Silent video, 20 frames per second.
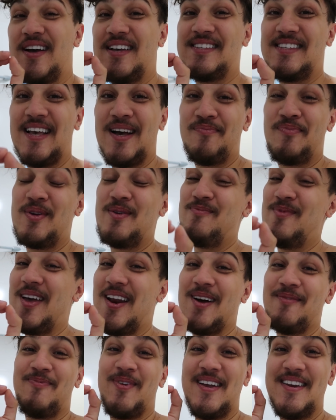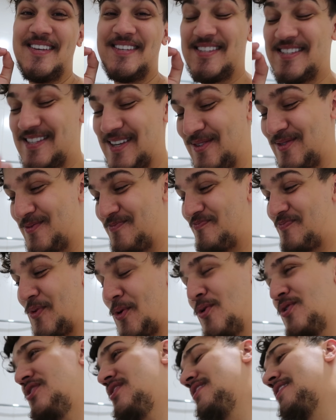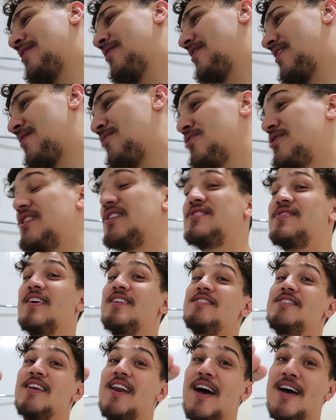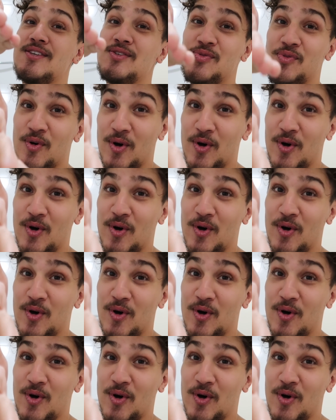vai ser a primeira aparição, hoje não, né? Hoje a gente vai tirar as